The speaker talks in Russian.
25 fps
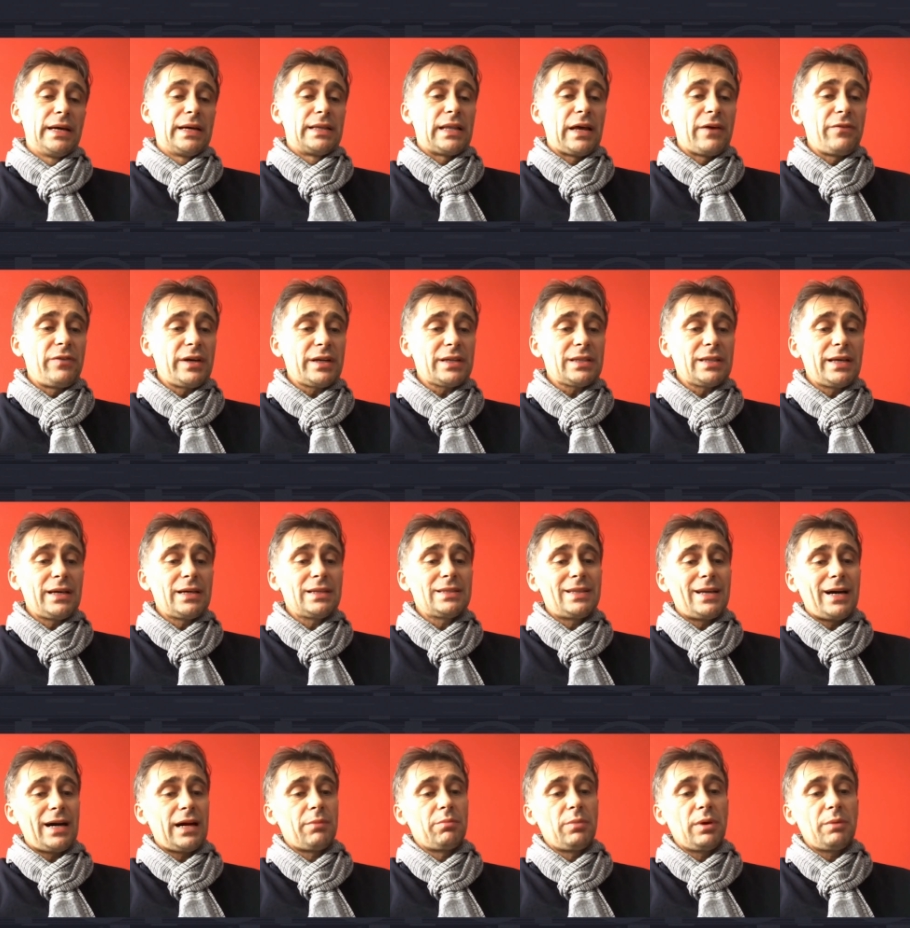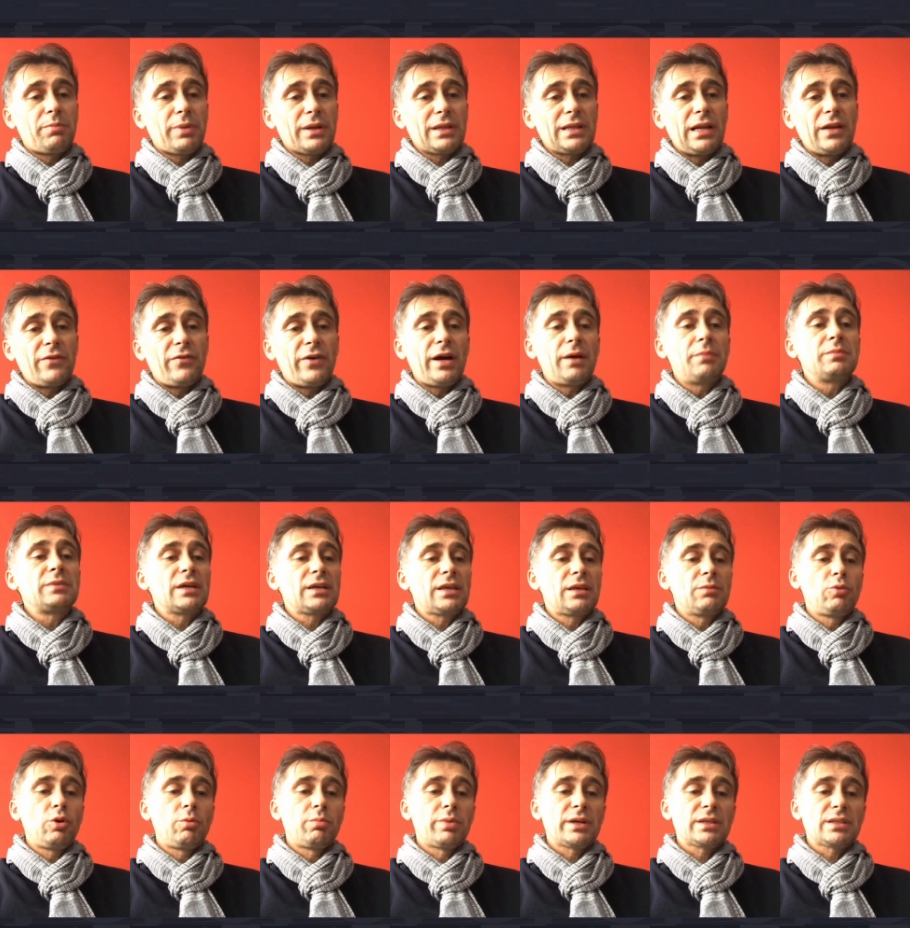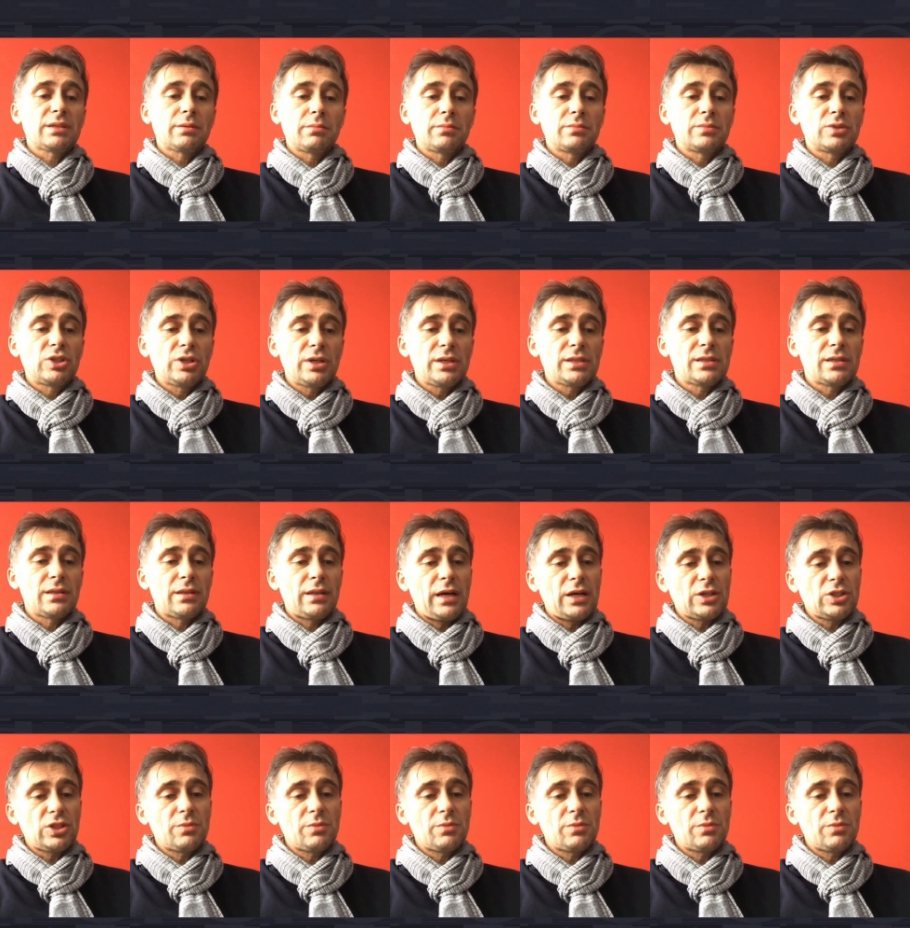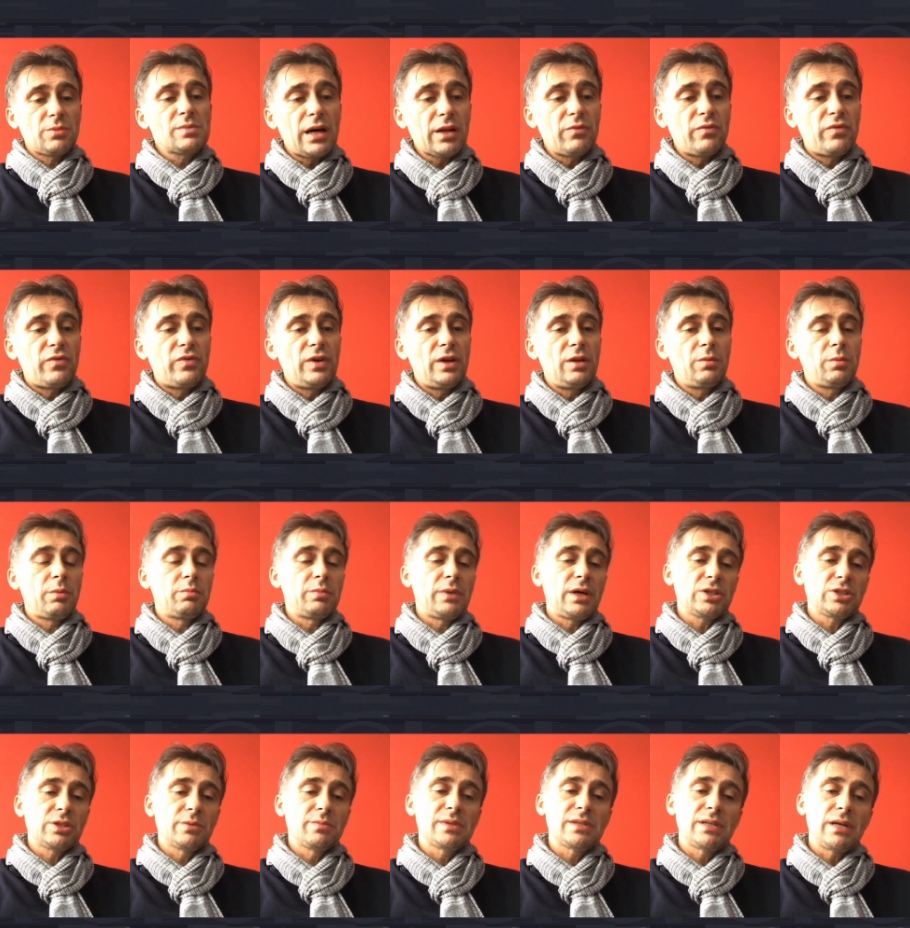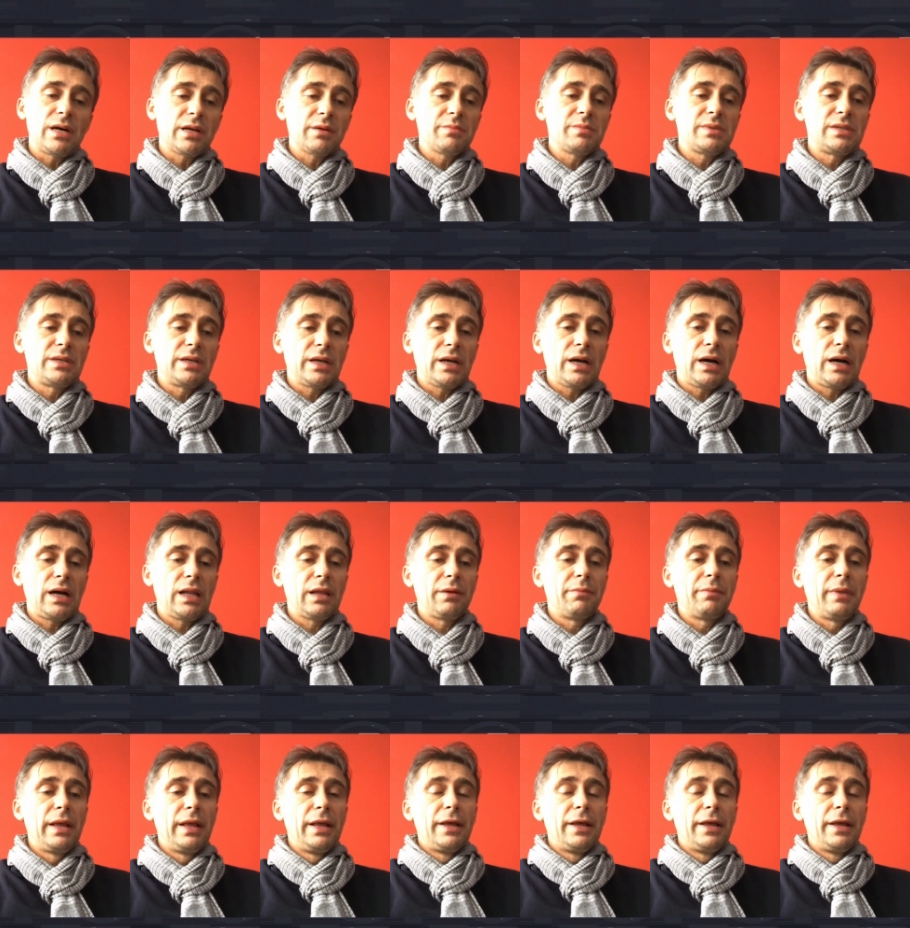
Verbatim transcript: Наверное, да, мы продлеваем таким образом жизнь нашим старым фильмам, нашим старым сериалам,